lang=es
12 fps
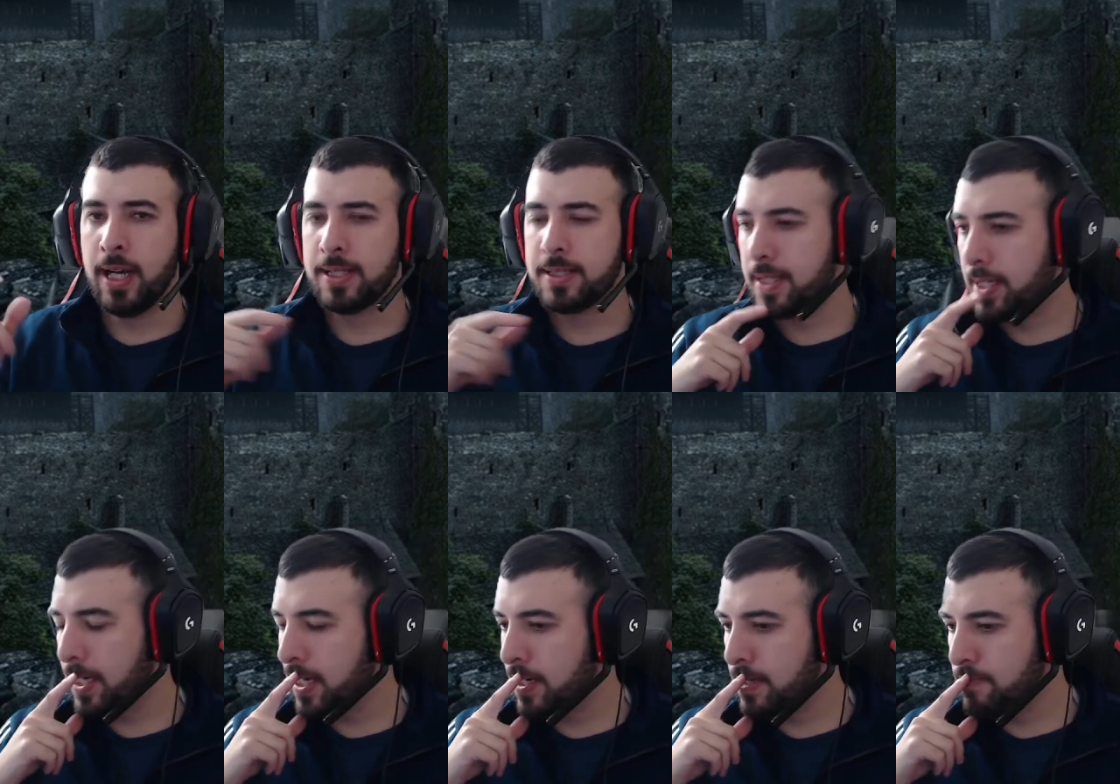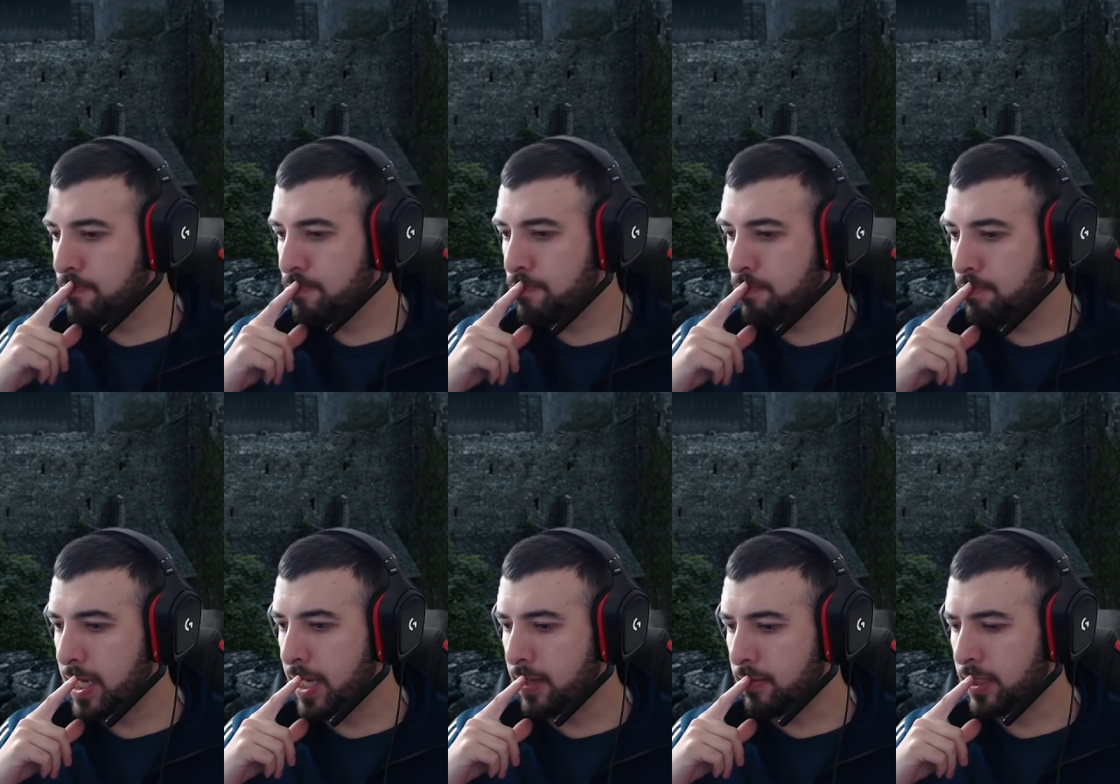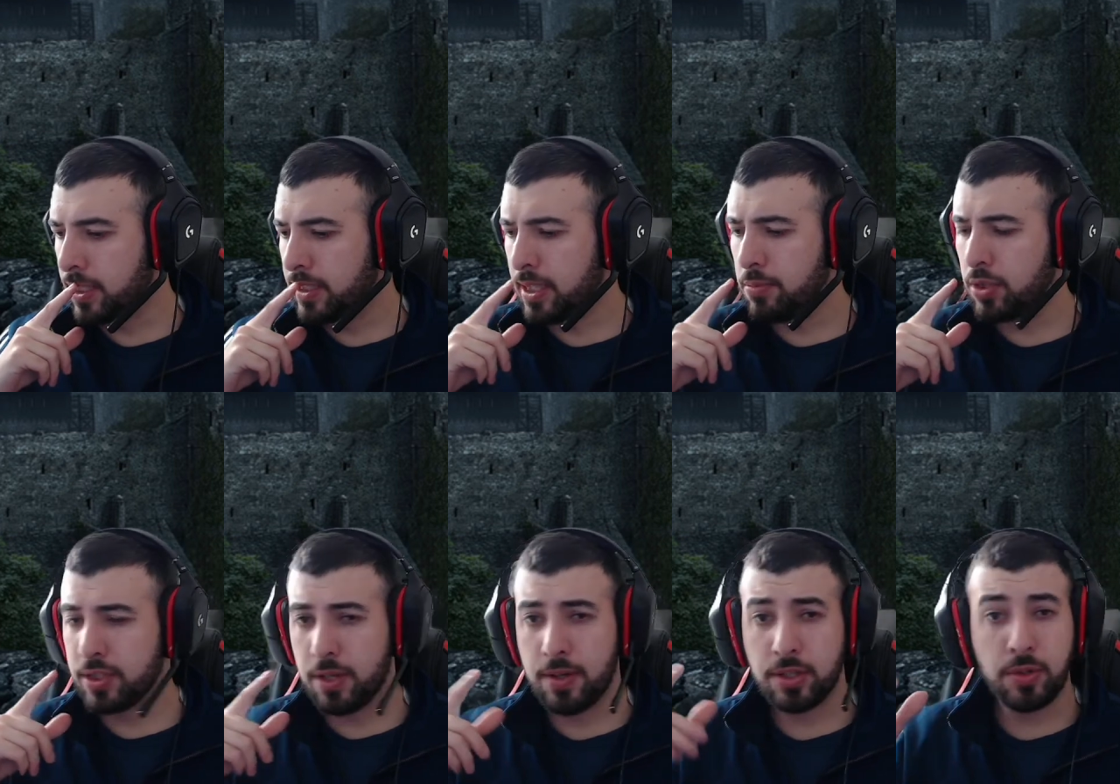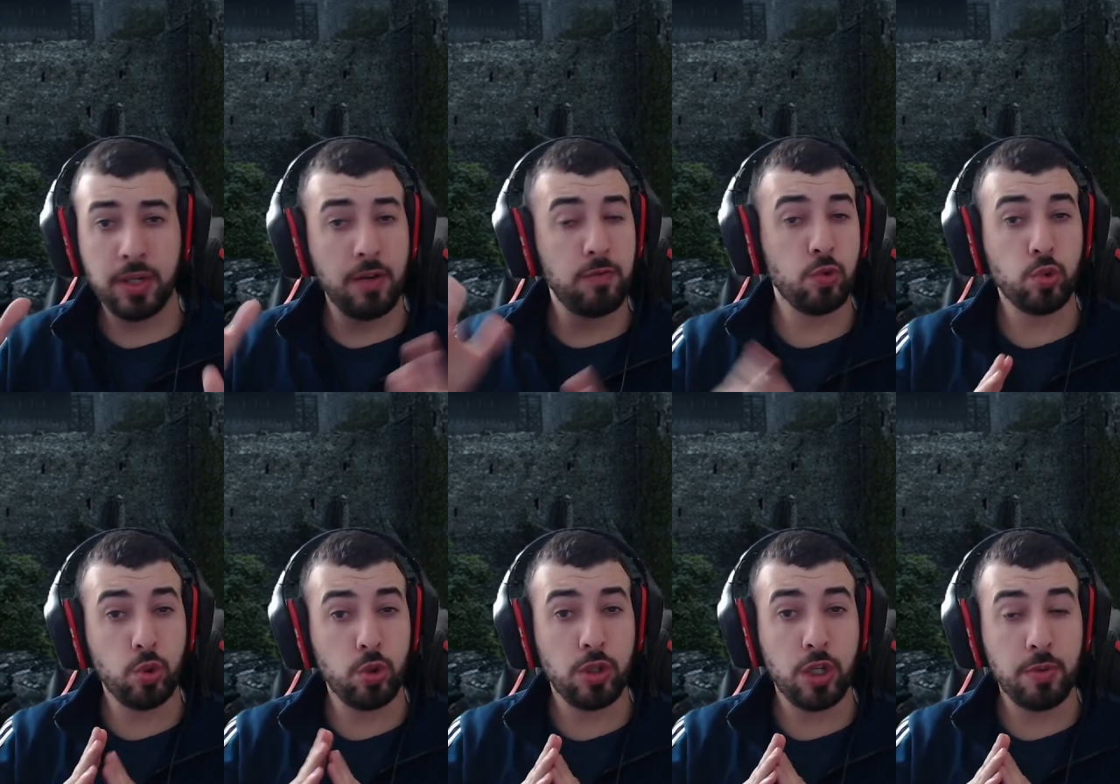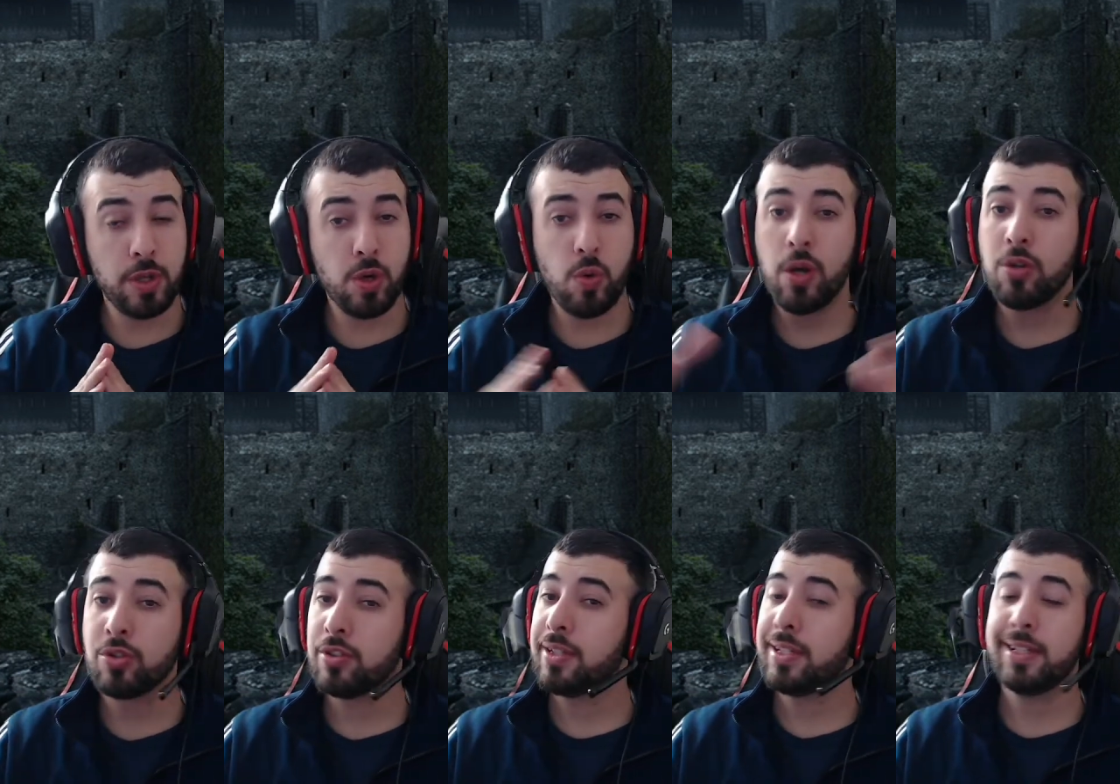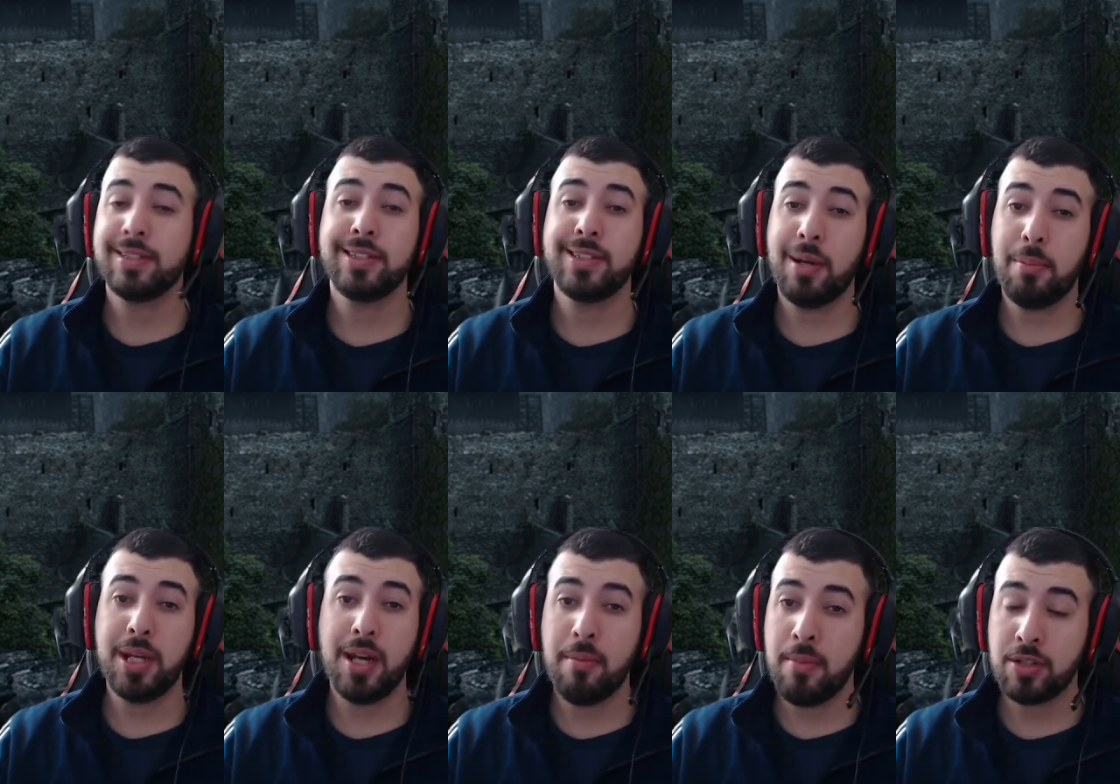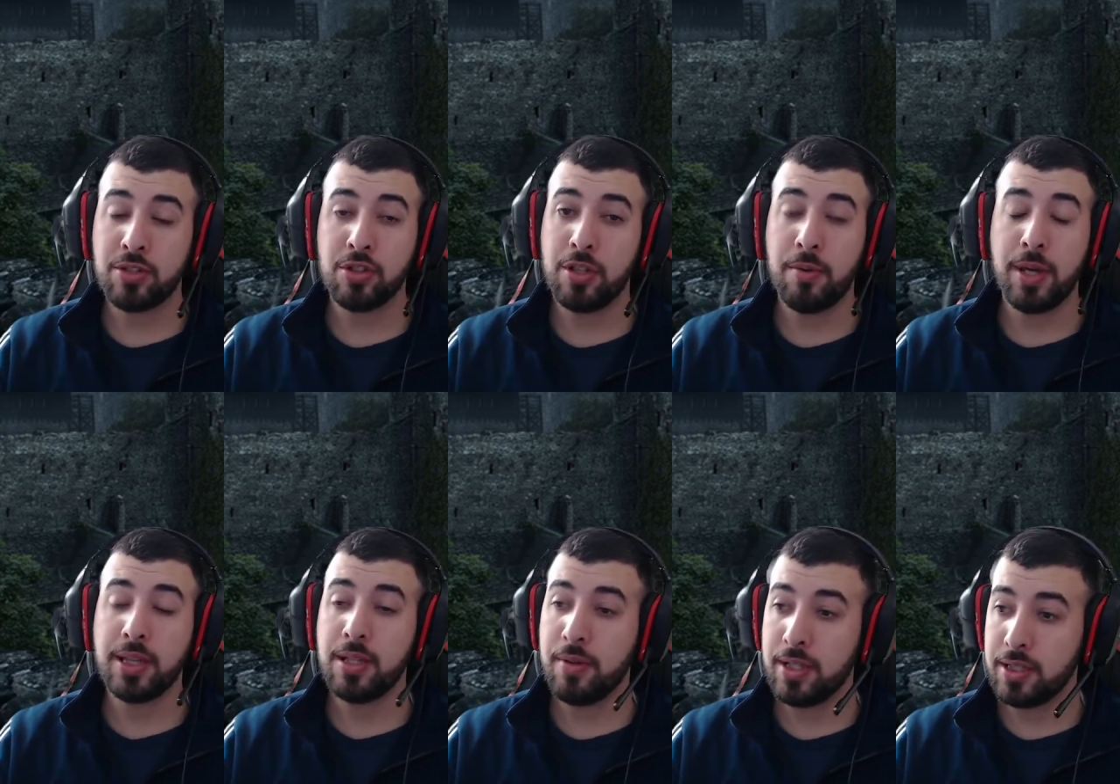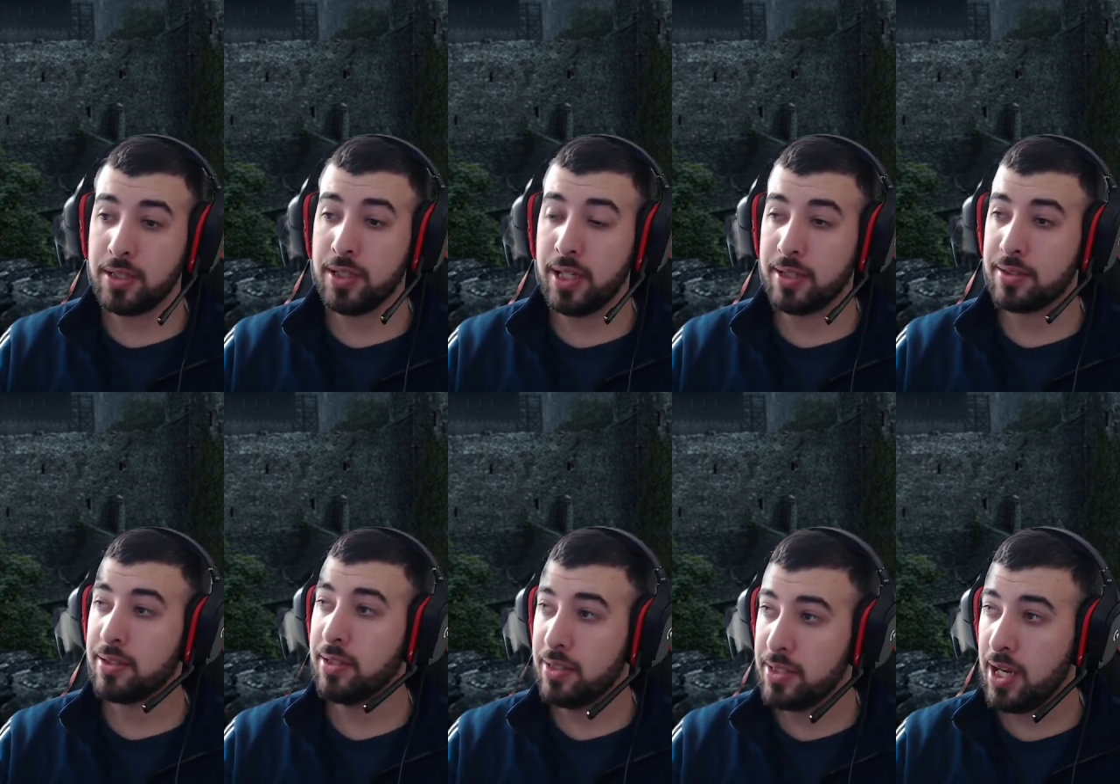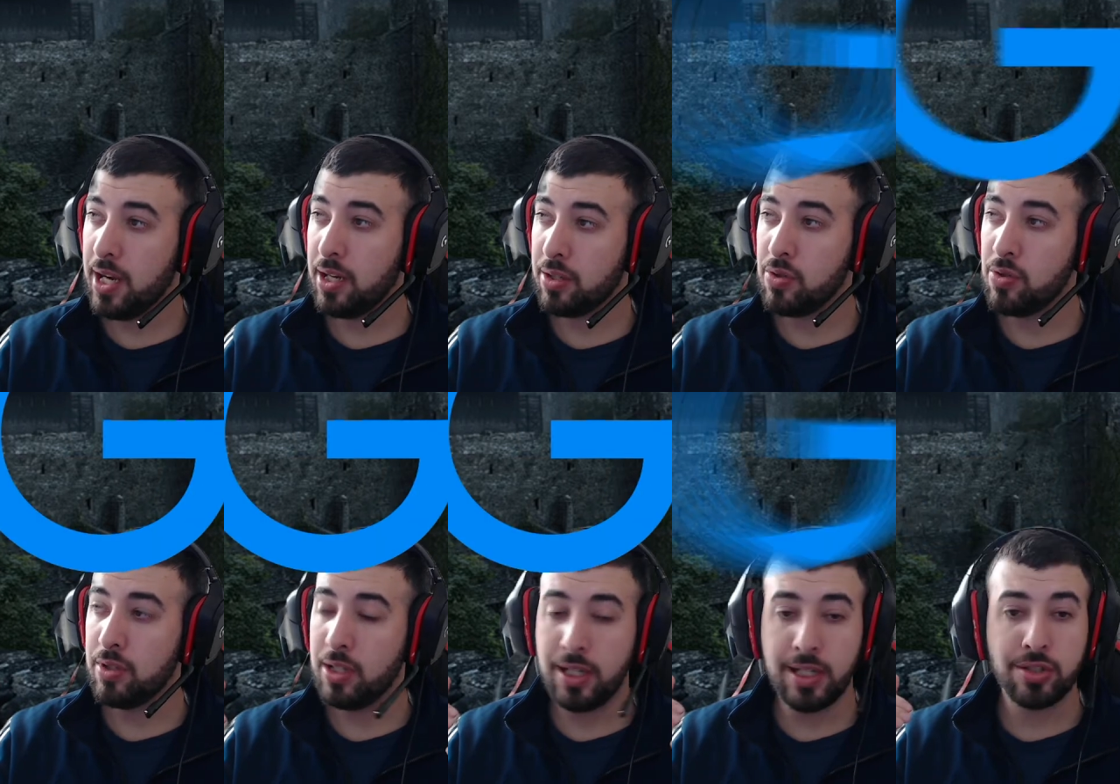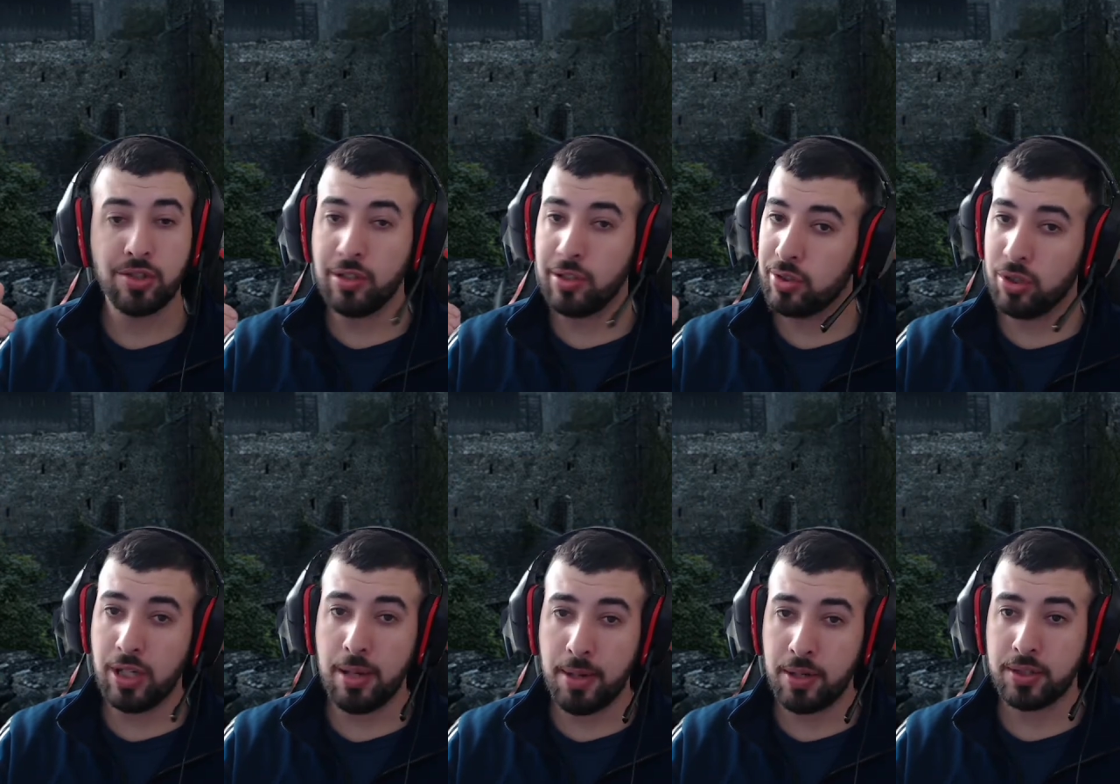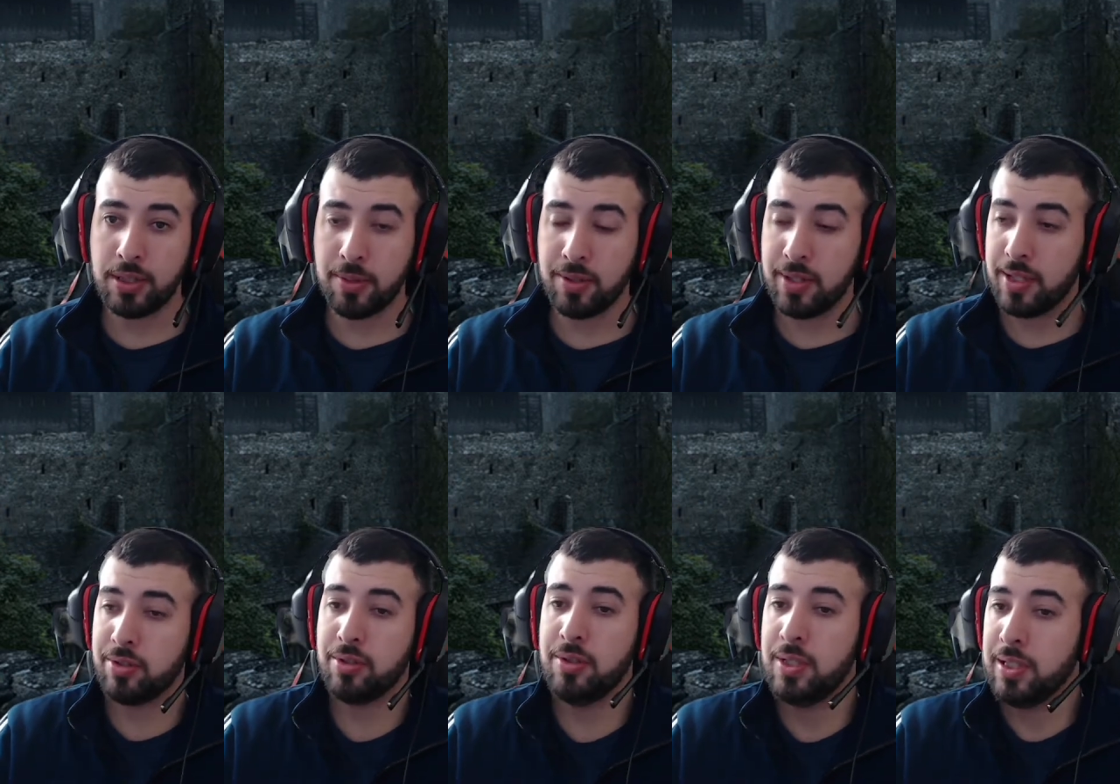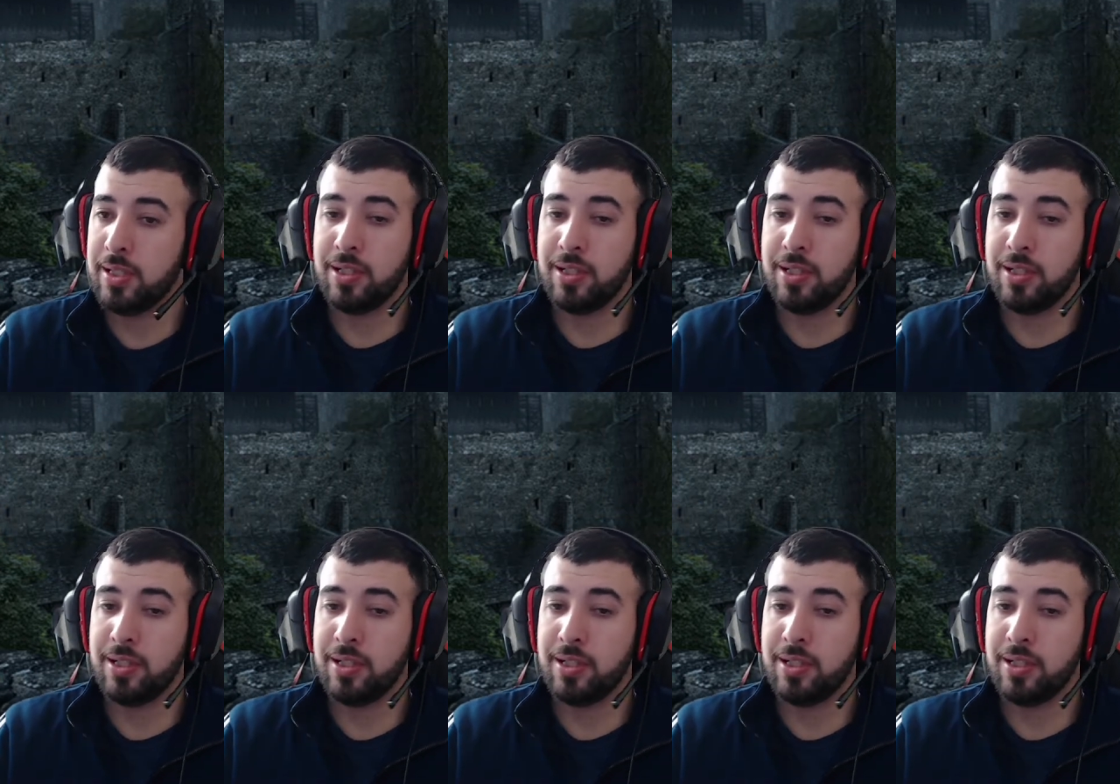Así que, bien, ¿qué tenemos que saber sobre el futuro de los videojuegos? Que se termina en marzo de 2023. Ya Google le soltó la mano a este proyecto.